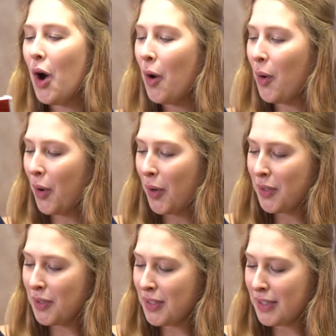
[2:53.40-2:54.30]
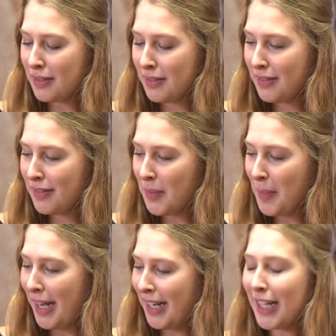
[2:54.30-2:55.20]
Und
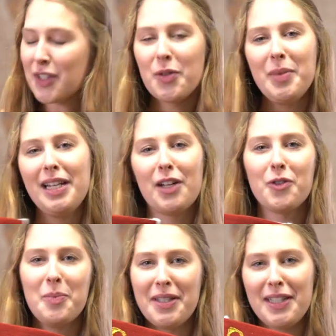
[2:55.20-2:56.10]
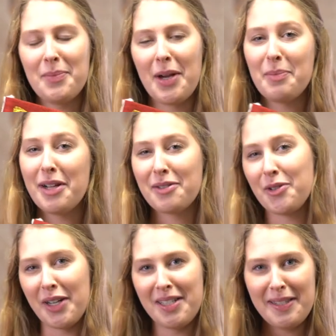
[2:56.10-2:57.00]
meine Gastfamilie hat für mich eben einen
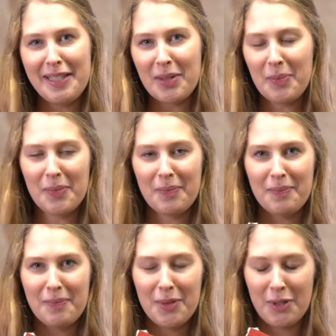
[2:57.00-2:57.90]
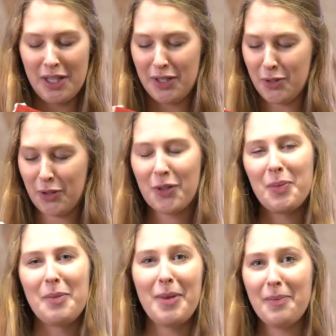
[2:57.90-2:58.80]
personalisierten äh,
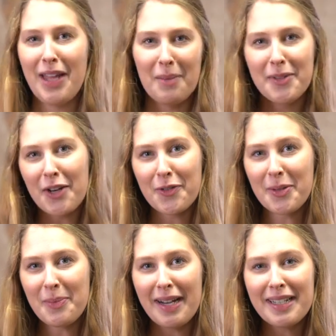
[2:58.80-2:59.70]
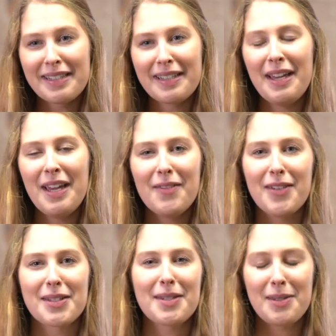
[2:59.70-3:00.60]
Socken mit meinem Namen drauf gemacht,
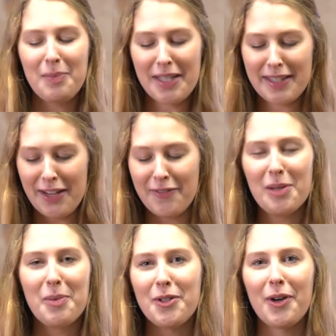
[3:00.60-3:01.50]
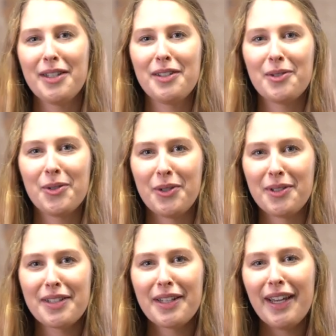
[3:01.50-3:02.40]
was mir sehr viel bedeutet
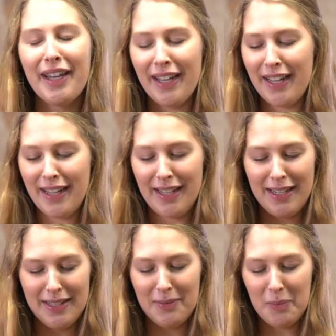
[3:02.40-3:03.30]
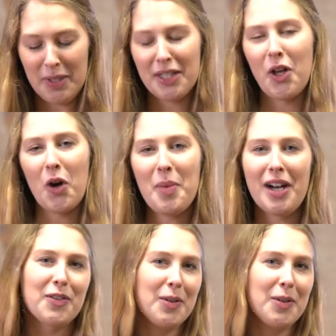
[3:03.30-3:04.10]
und mich noch mehr als